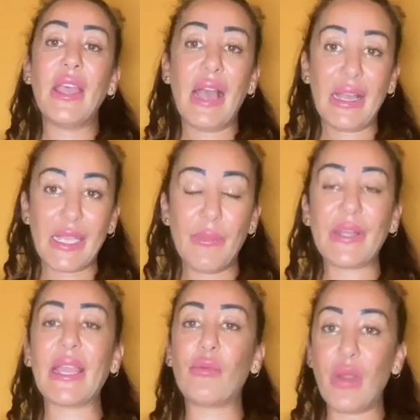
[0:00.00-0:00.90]
anche
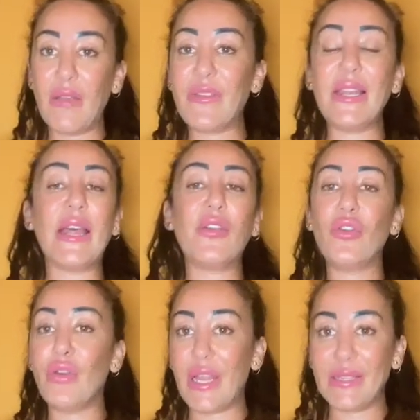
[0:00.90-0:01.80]
perché quella villa
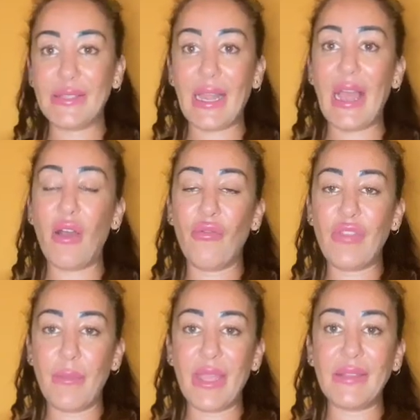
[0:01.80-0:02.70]
non andrà
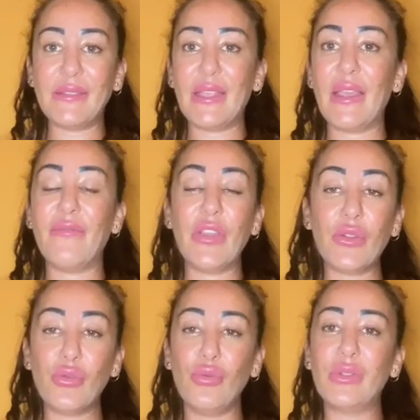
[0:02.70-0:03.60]
ovviamente
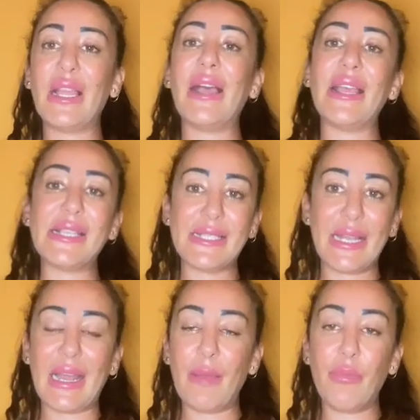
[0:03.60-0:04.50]
venduta e sarà